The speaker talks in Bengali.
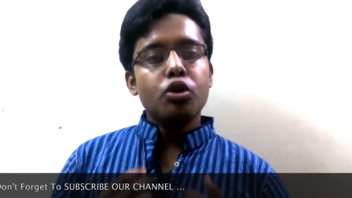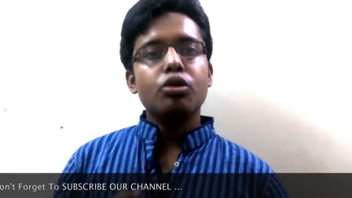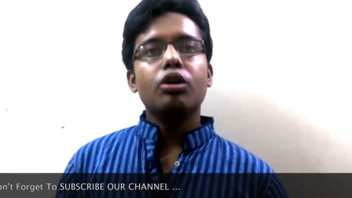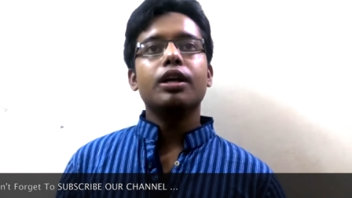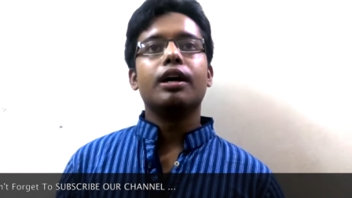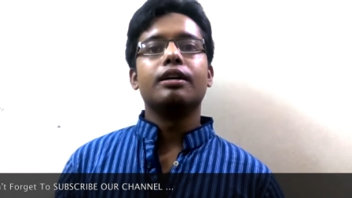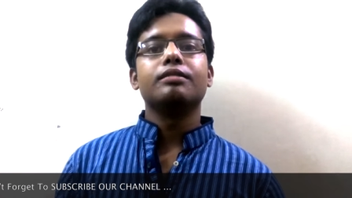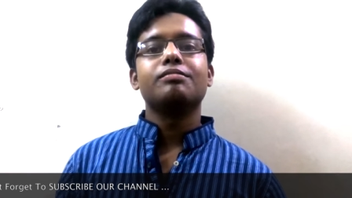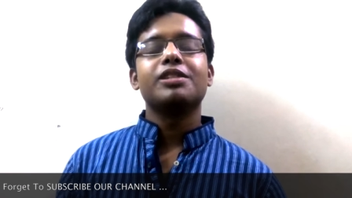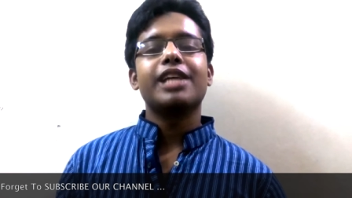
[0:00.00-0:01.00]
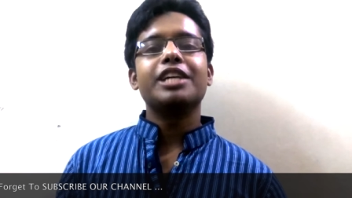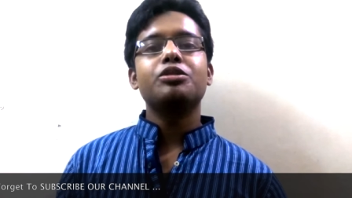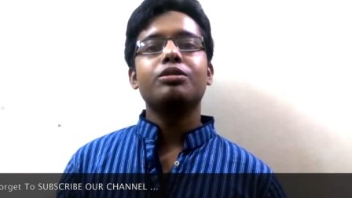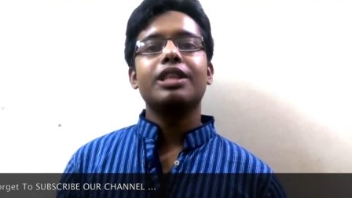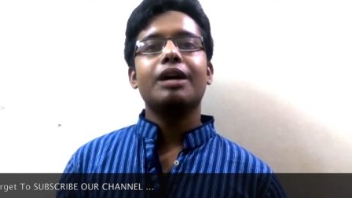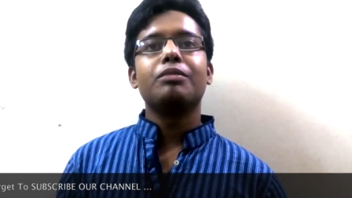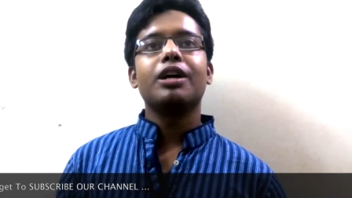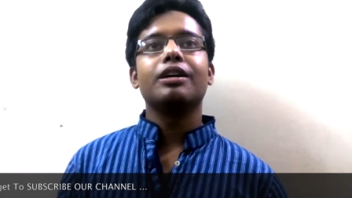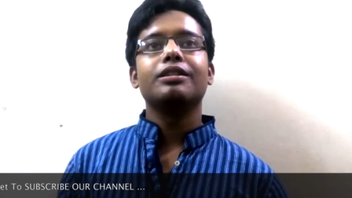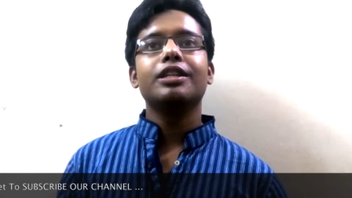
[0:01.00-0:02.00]
মোট কথা সায়েন্স স্টোরিতে
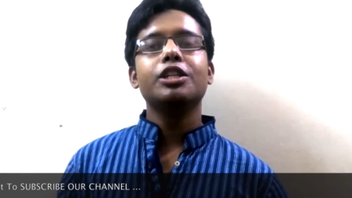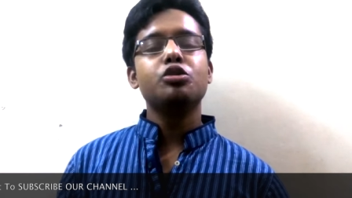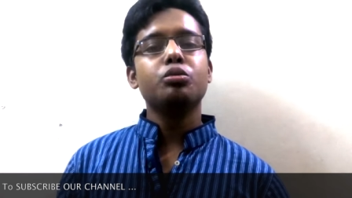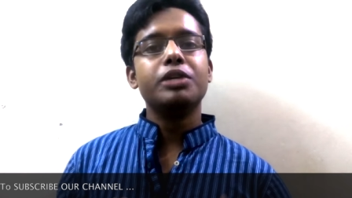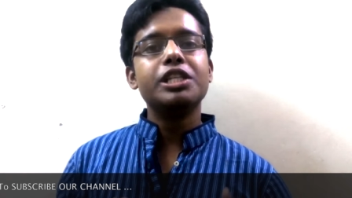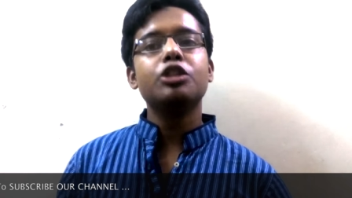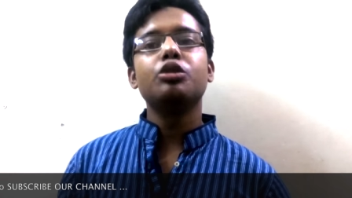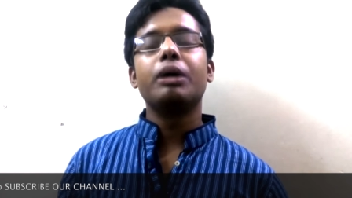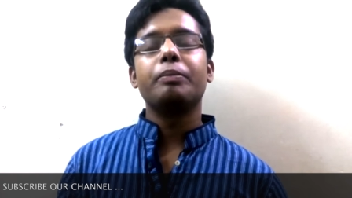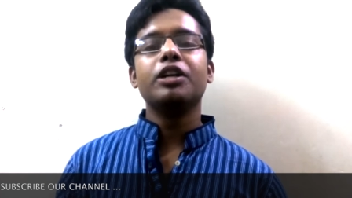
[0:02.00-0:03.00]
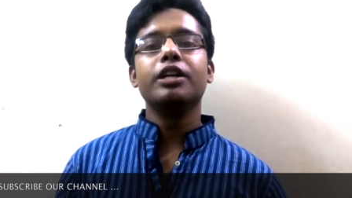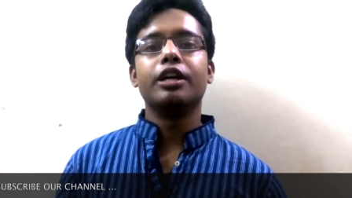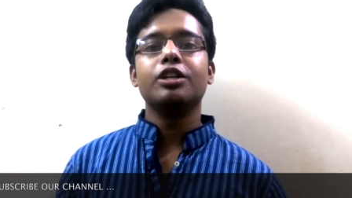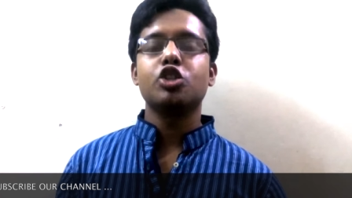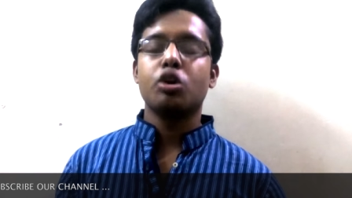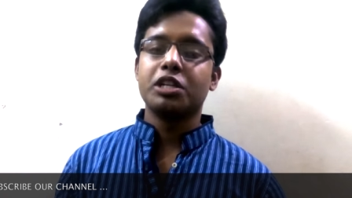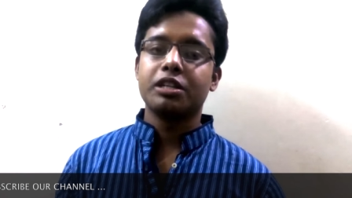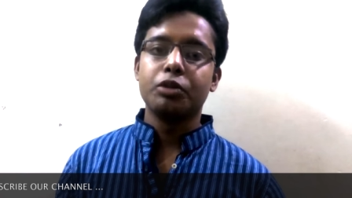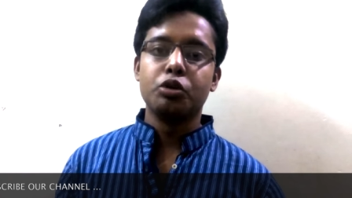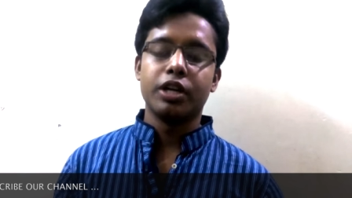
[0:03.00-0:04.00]
আমরা কিছু বিচিত্র ব্যাপার নিয়ে
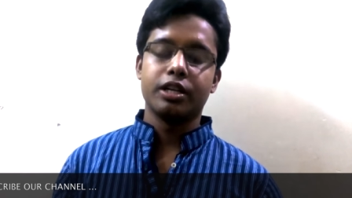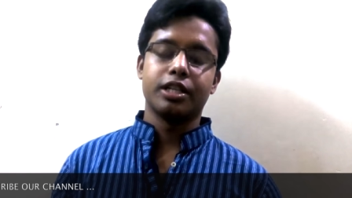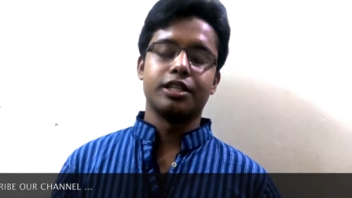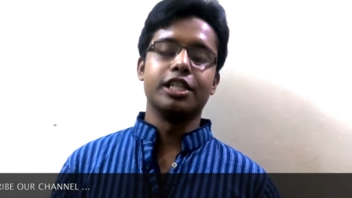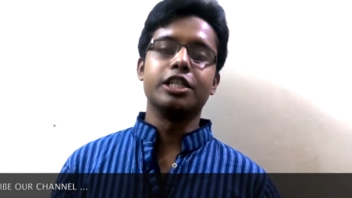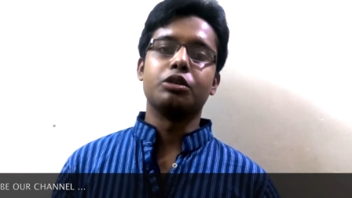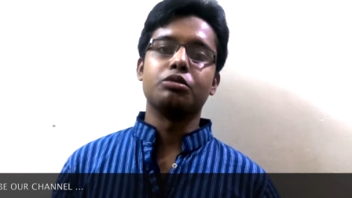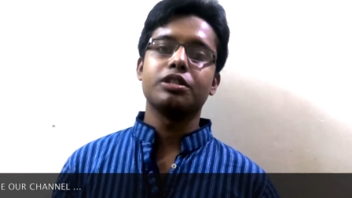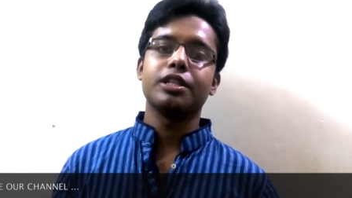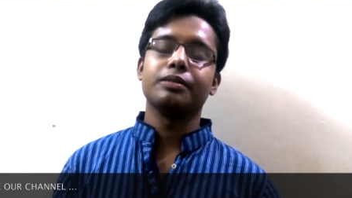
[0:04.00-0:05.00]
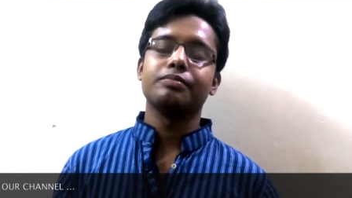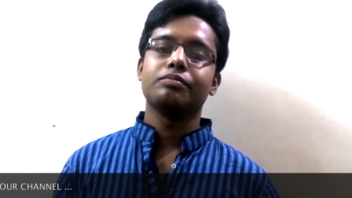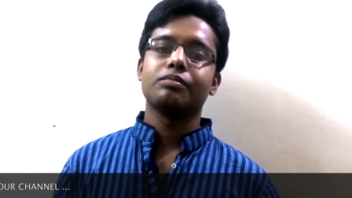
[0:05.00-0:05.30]
সবার সামনে উঠে আসার চেষ্টা করছি